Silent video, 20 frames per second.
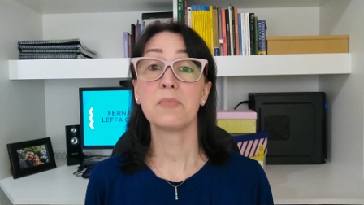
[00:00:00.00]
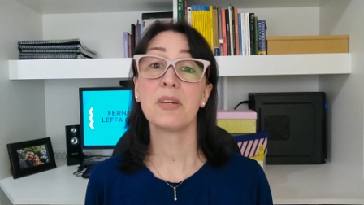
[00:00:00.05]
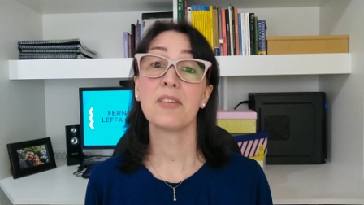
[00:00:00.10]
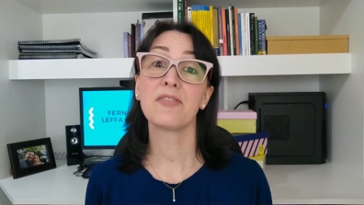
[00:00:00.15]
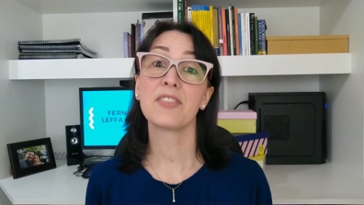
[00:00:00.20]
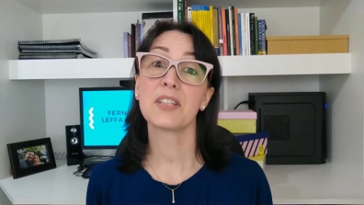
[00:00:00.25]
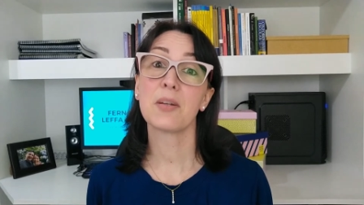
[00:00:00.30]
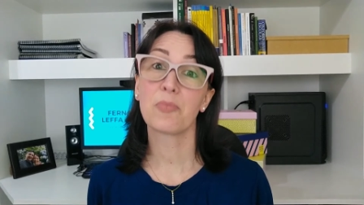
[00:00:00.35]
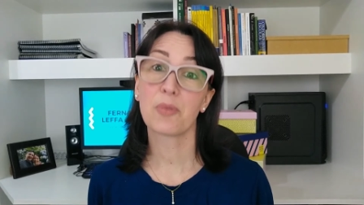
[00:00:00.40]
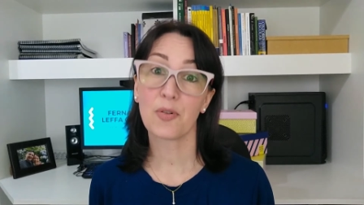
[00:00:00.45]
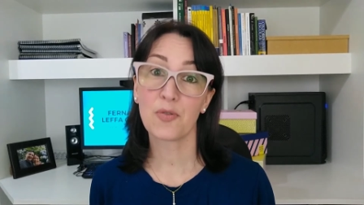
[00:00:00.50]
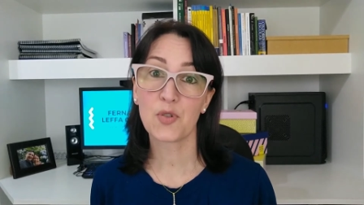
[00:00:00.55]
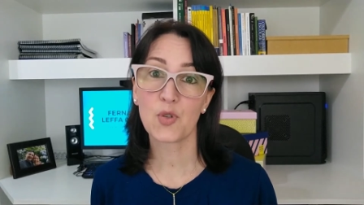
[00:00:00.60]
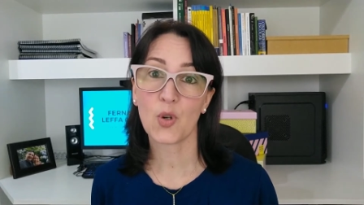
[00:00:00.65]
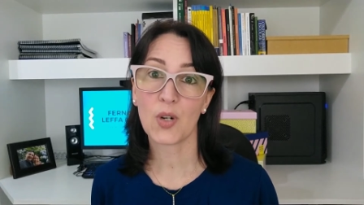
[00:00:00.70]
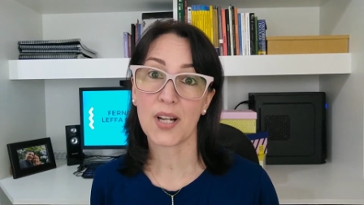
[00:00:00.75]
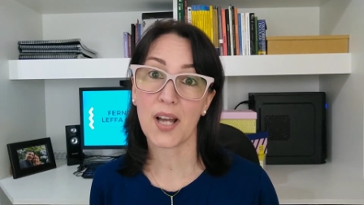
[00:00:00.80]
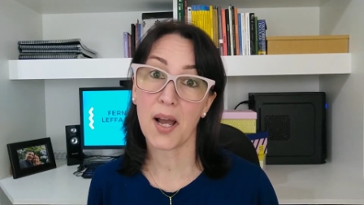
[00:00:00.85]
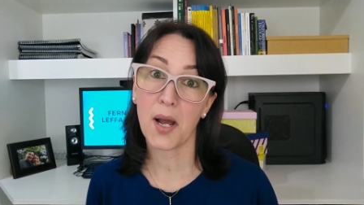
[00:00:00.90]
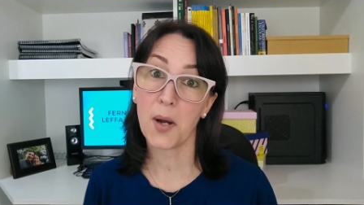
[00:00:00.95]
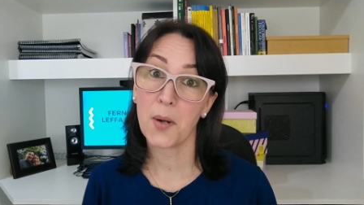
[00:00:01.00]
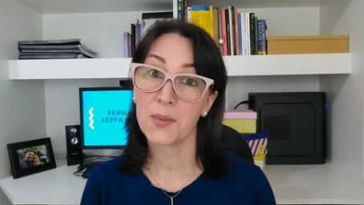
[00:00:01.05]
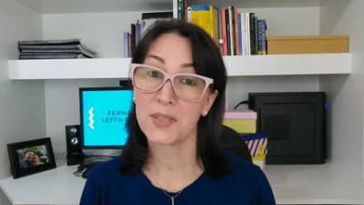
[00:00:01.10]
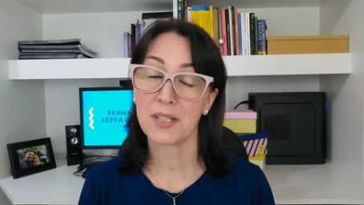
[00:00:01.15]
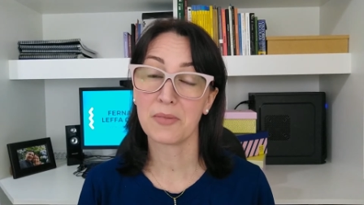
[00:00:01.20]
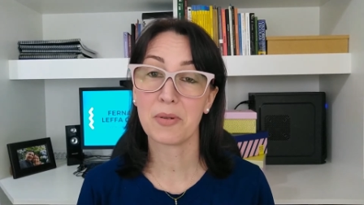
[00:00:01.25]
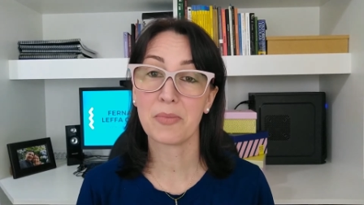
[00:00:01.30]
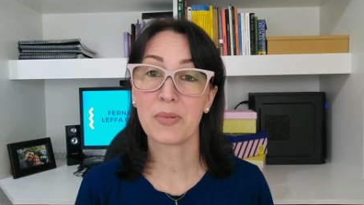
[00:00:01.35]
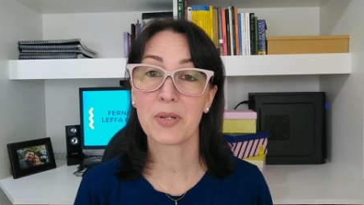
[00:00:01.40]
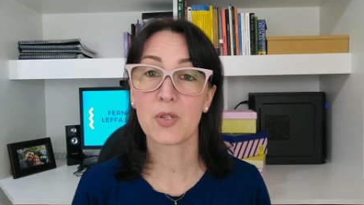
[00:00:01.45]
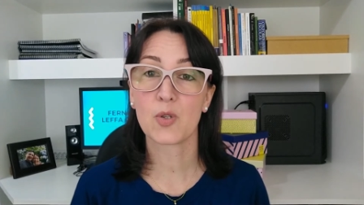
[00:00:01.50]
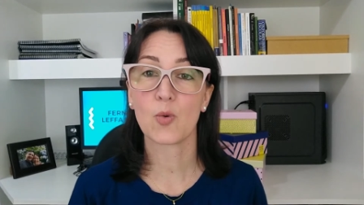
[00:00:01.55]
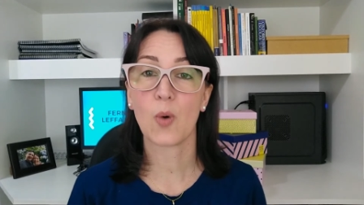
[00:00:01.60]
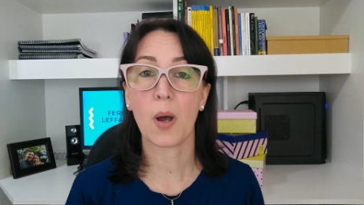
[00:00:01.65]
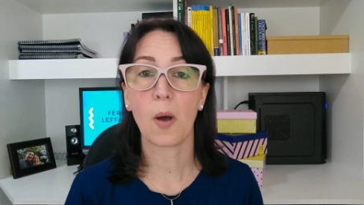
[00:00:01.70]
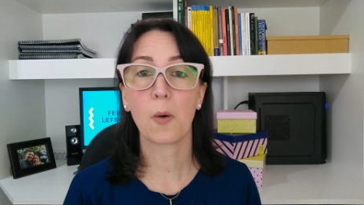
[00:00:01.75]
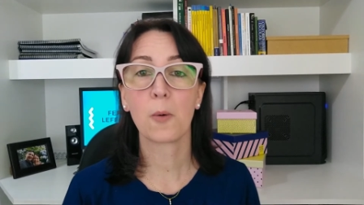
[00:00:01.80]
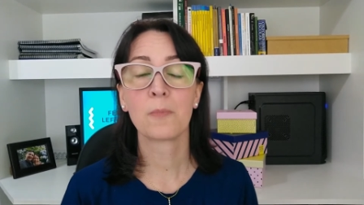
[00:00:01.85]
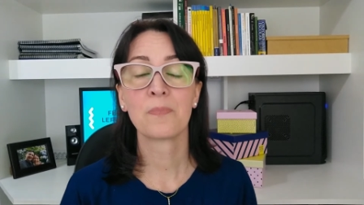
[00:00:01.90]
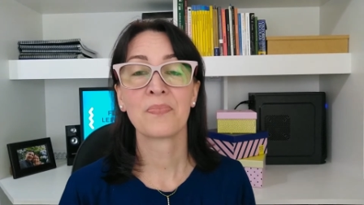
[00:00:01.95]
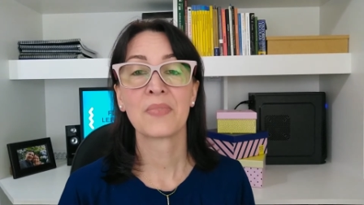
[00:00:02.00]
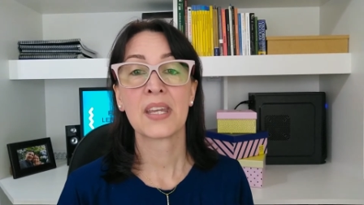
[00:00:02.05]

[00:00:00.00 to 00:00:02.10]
minha vida profissional e também pessoal,